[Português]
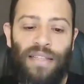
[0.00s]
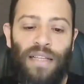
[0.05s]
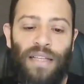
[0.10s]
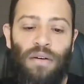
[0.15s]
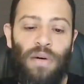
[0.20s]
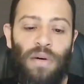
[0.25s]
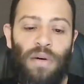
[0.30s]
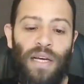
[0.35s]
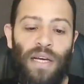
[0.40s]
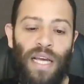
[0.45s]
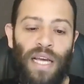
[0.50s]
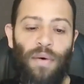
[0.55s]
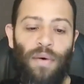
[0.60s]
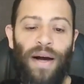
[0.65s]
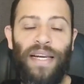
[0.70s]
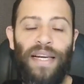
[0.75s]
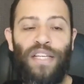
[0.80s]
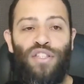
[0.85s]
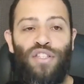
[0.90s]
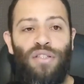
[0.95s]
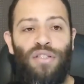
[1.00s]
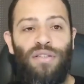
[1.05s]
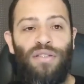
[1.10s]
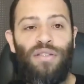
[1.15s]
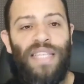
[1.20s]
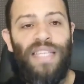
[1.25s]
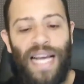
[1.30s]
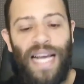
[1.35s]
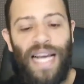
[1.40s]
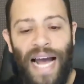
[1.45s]
Então, eu acredito que
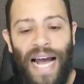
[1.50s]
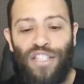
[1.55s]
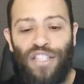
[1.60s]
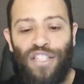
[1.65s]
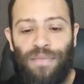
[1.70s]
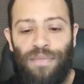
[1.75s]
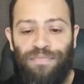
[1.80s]
se encaixa